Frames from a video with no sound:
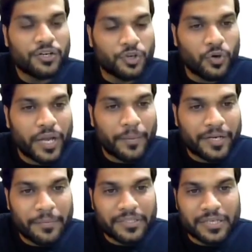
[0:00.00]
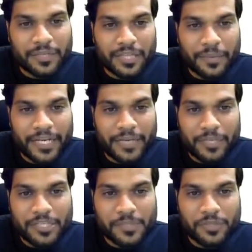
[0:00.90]
दो कैपिटल एम का मतलब एन
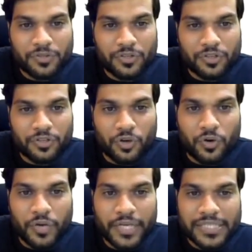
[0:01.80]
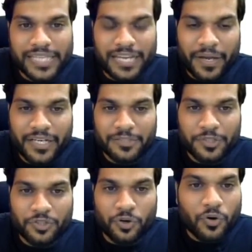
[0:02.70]
प्लस भी दो होंगे सी एल माइनस
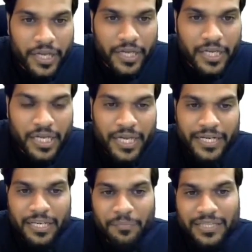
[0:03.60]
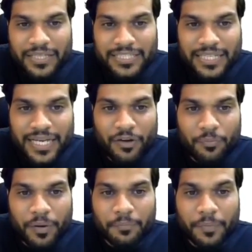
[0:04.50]
भी दो होंगे इनकी मात्रा ज्यादा
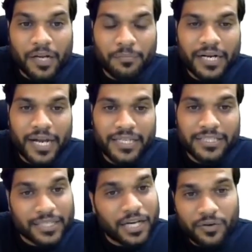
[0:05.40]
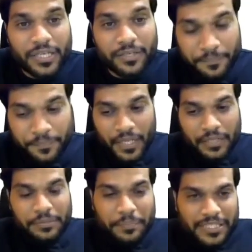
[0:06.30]
है भगम भगड़ाई ज्यादा होगी
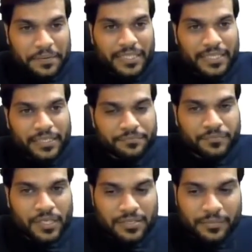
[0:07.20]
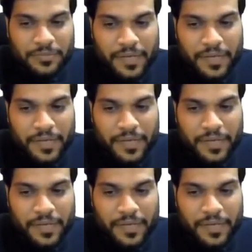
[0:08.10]
सिंपल सी बात है समझ